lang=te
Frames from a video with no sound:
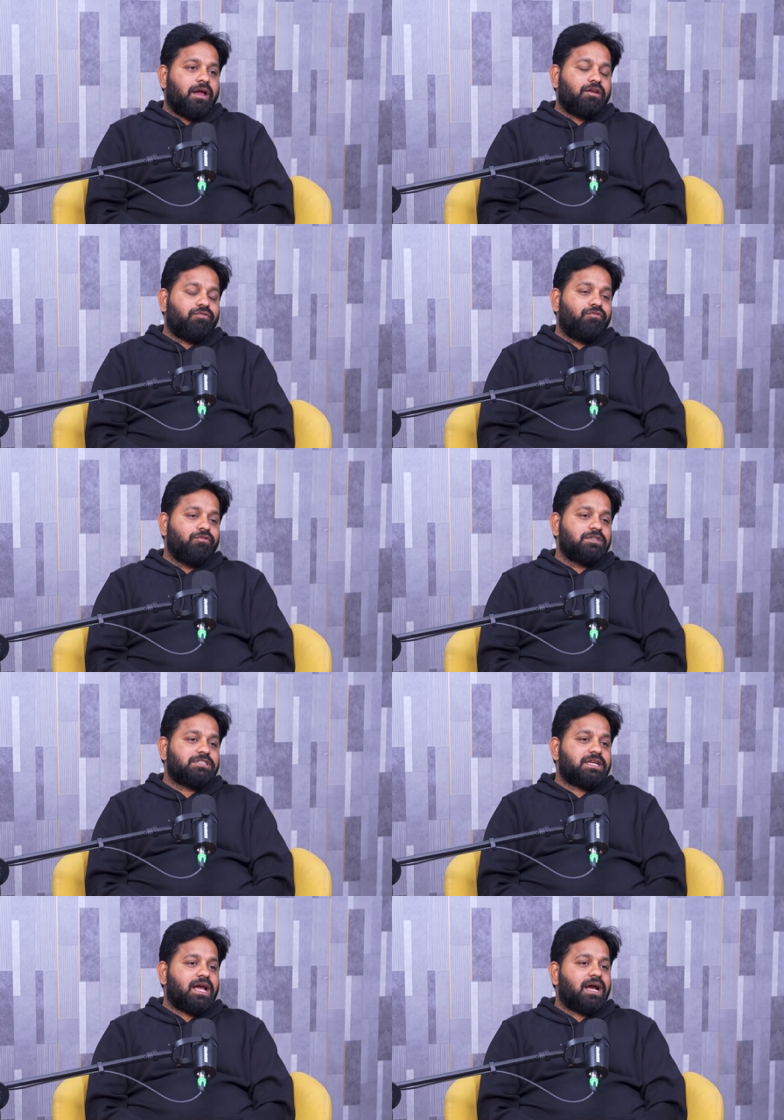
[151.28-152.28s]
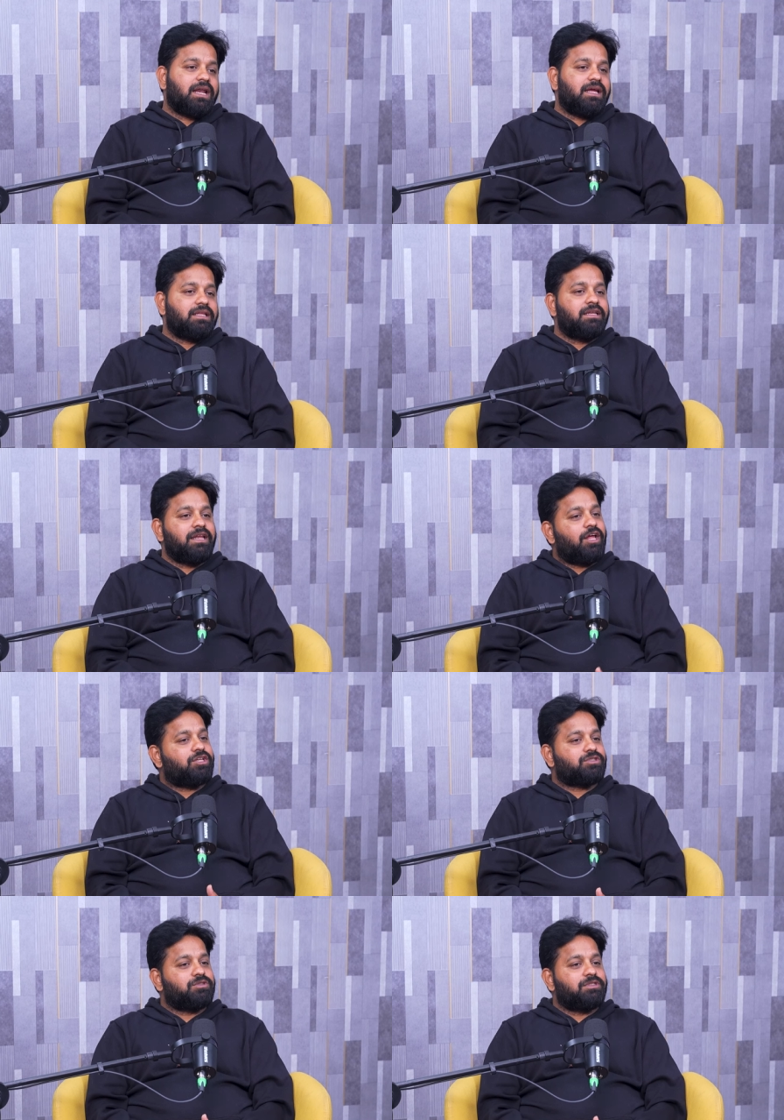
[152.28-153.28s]
అంటే ఫుల్ స్టాక్ అనేది
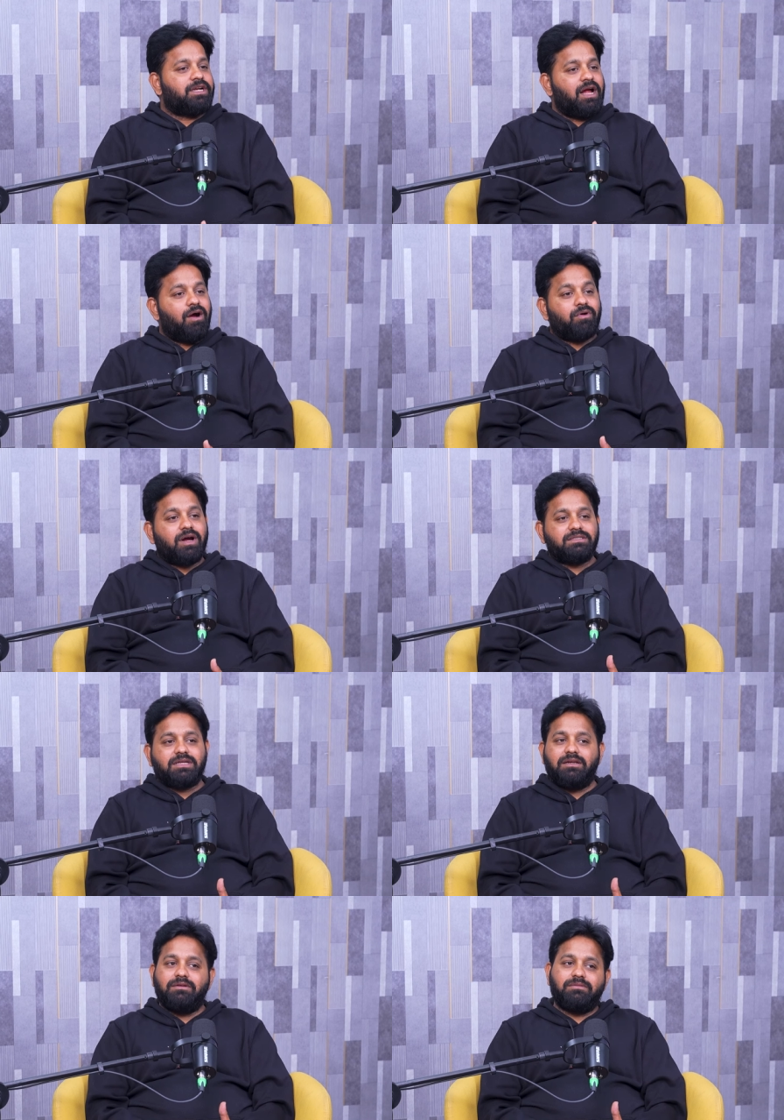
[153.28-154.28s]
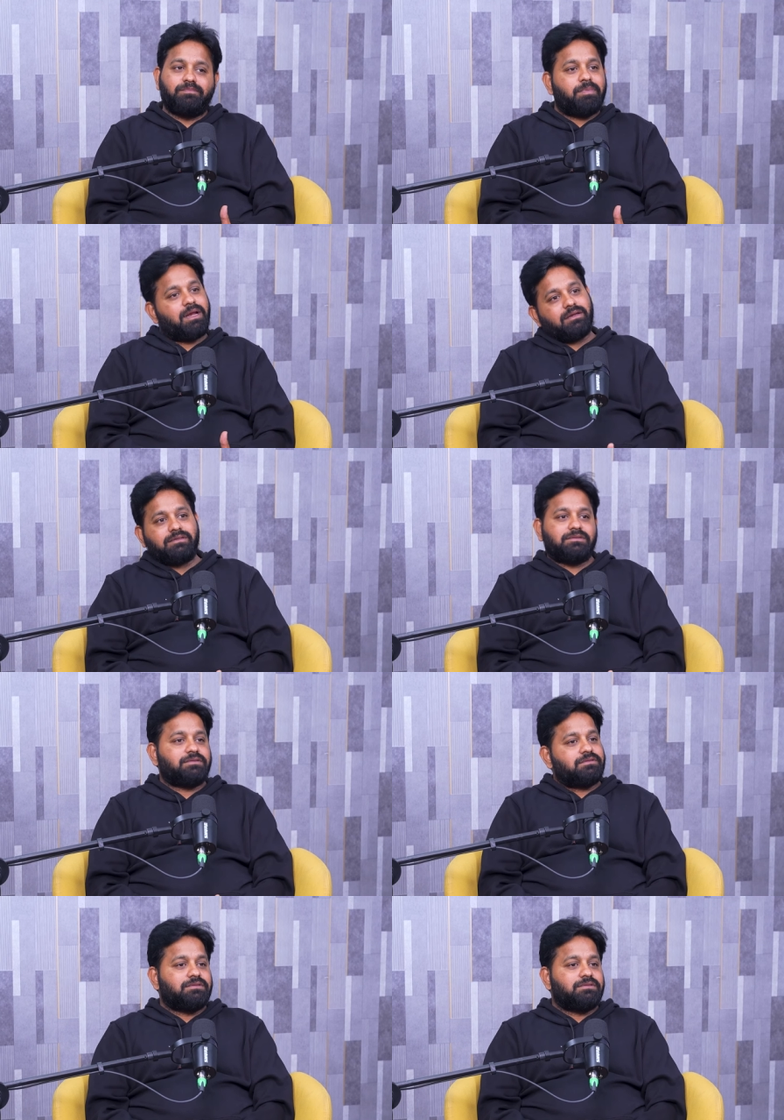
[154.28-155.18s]
నేర్చుకుంటే అవకాశాలు పర్లేదు